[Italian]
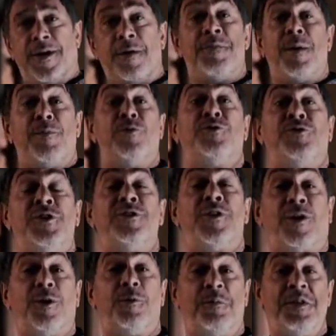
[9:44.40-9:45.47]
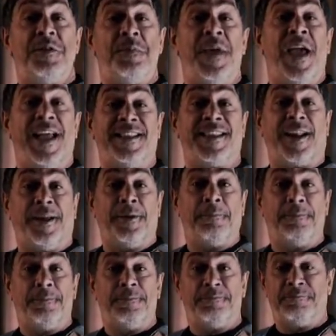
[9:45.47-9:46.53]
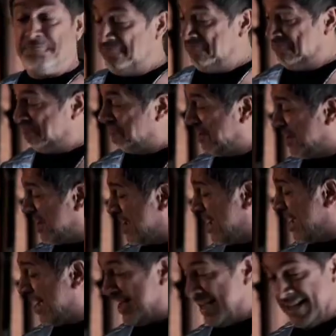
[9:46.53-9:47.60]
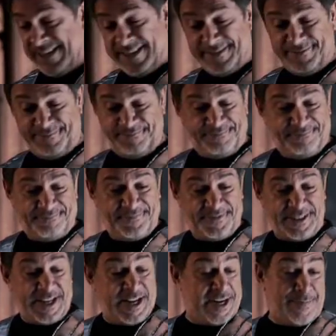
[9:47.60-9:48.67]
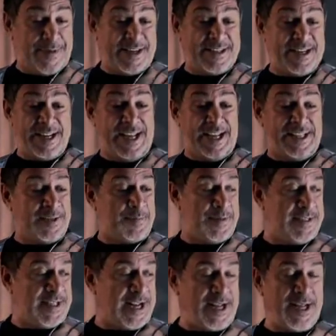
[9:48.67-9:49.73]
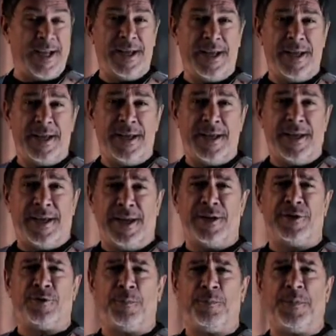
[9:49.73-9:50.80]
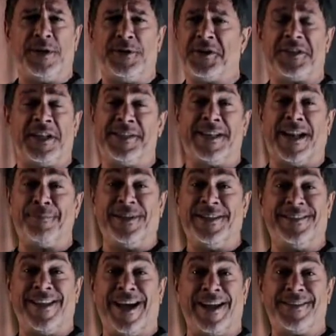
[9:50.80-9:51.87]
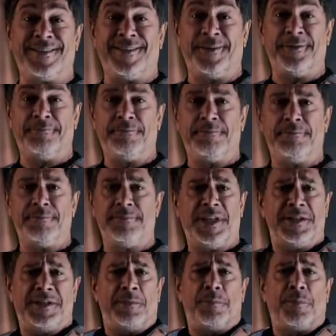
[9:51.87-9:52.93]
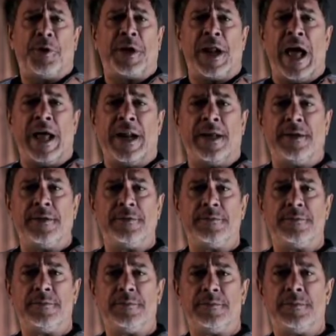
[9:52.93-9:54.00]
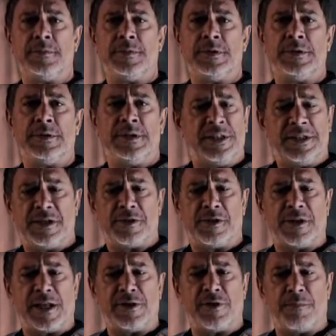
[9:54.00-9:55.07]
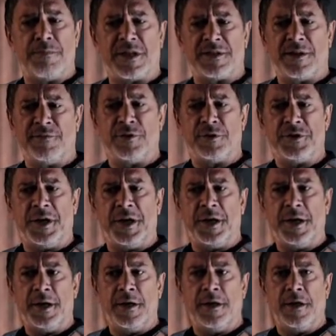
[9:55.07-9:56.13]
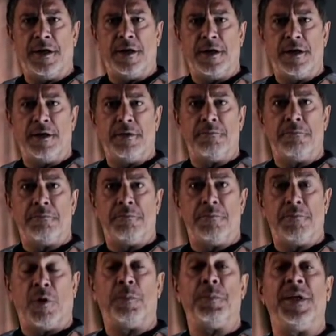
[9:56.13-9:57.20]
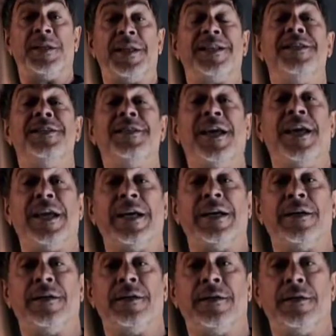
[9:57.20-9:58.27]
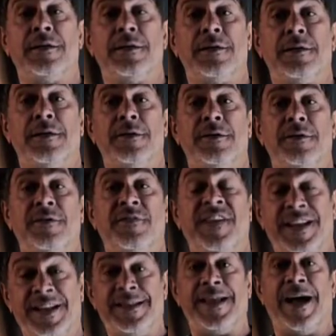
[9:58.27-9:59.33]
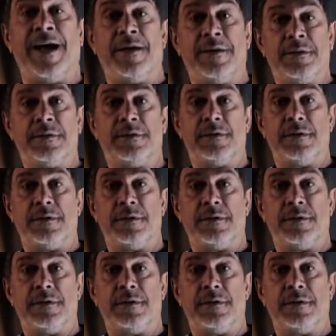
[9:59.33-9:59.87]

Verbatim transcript: lo abbiamo ucciso a colpi di pietre. Ah, e rimase lì ad aspettare il supplizio senza lamentarsi senza implorare. Disse soltanto a bassa voce, ho pietà di te, verità.